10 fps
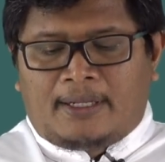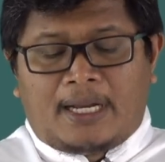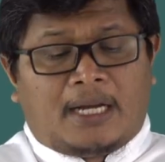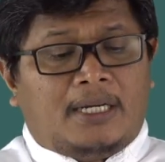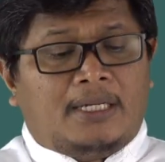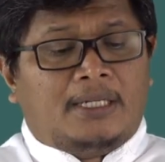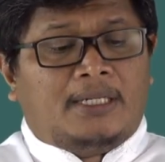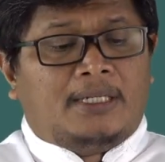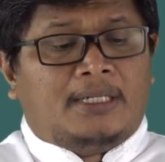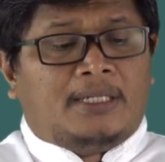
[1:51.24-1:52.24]
Nah,
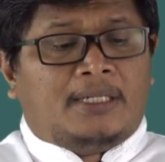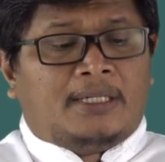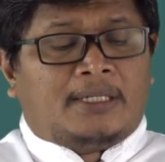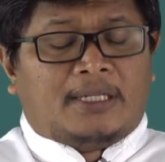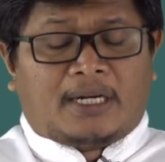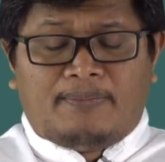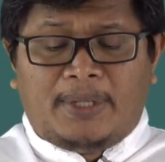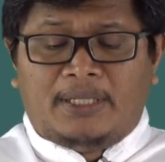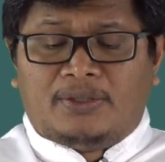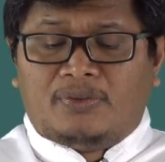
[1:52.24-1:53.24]

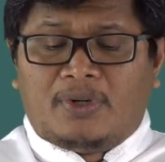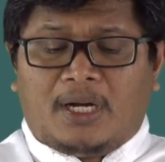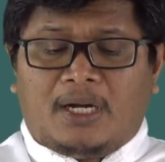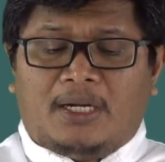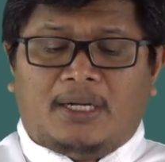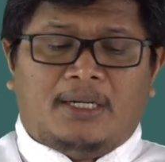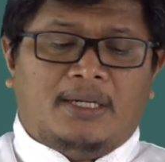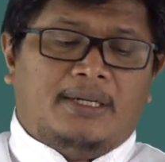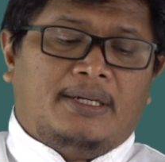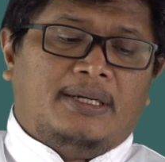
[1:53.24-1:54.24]
terlebih juga
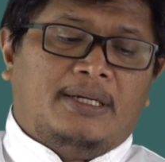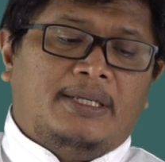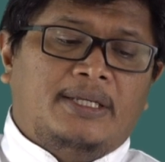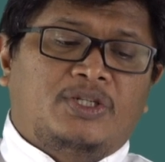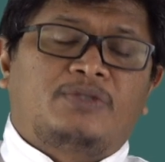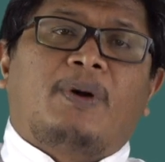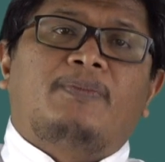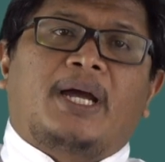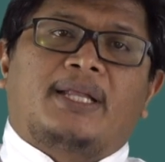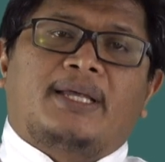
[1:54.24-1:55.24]
Yesus mau
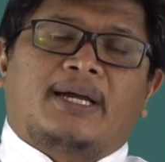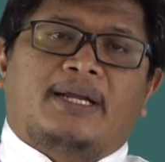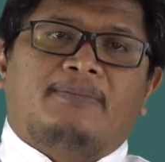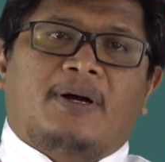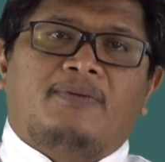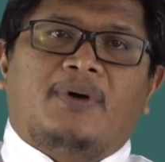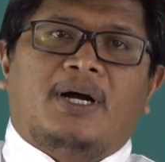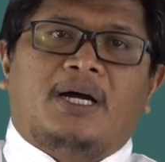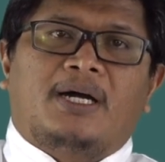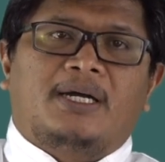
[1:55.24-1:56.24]
mengatakan
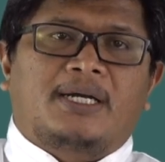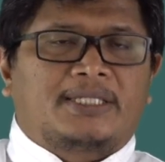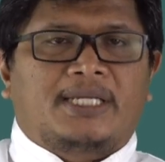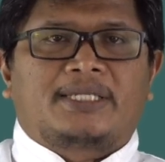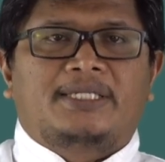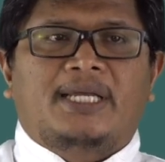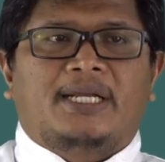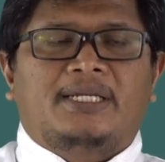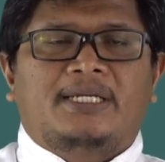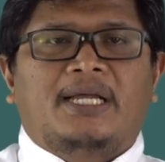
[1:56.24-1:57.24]
bahwa
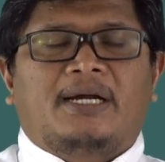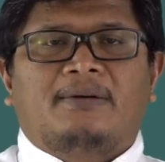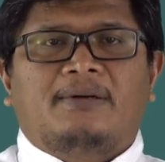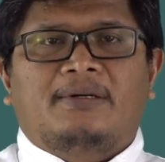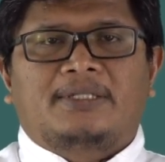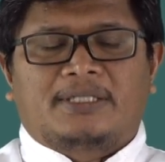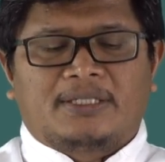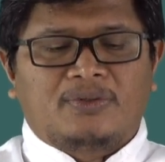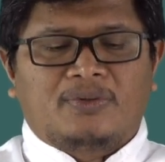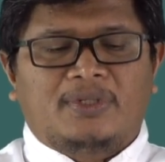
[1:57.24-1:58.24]
kesaksian yang
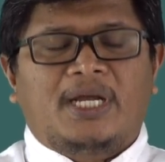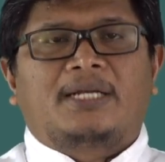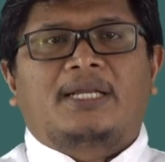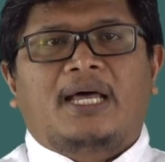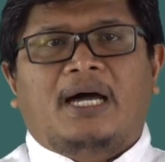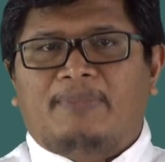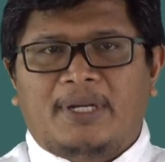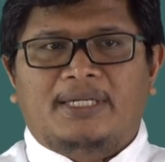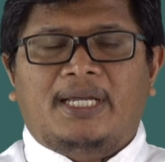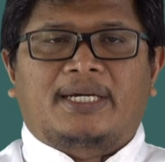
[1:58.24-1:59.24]
sesungguhnya adalah
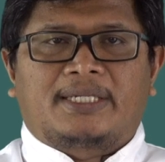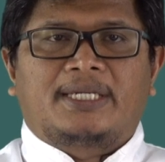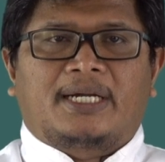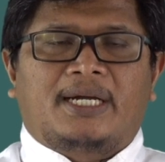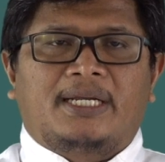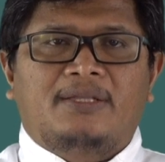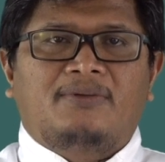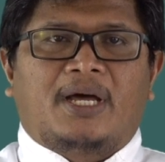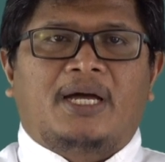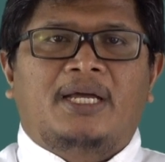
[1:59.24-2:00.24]
apa yang dia kerjakan
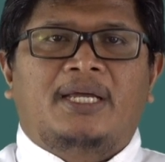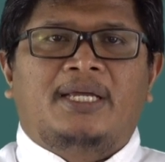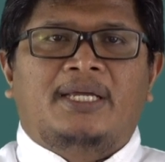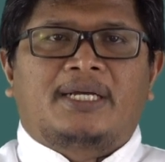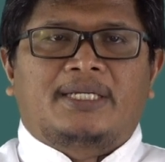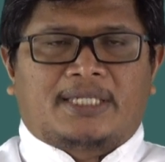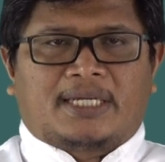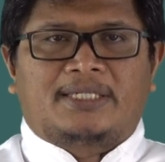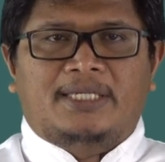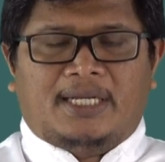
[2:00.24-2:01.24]
itulah
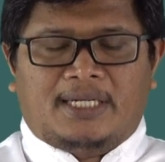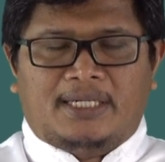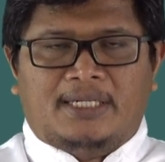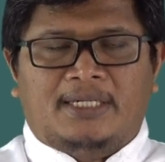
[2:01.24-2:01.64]
kesaksian.